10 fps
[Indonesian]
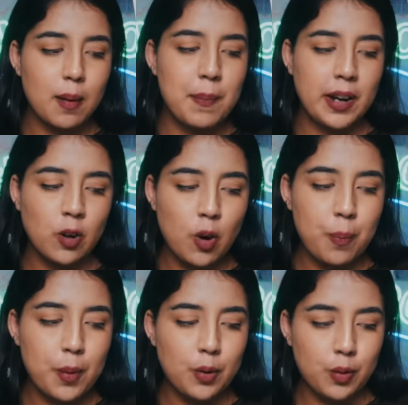ke
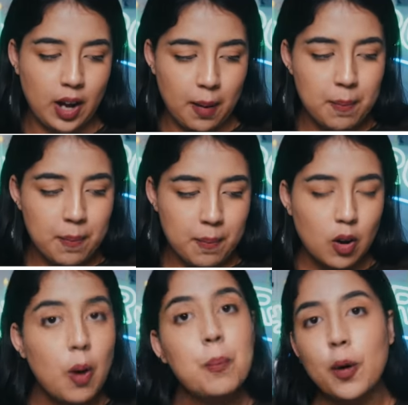Menko Polhukam,
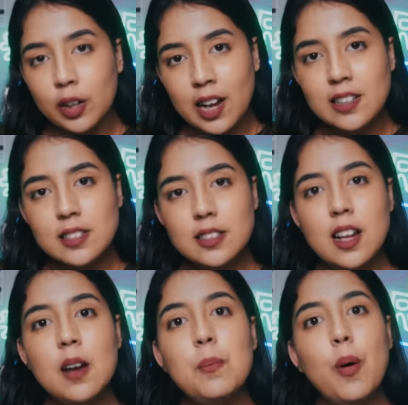Kompolnas,
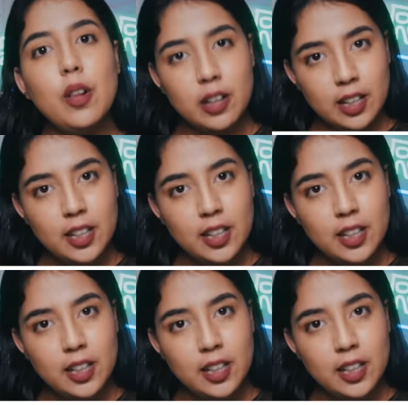dan Polri.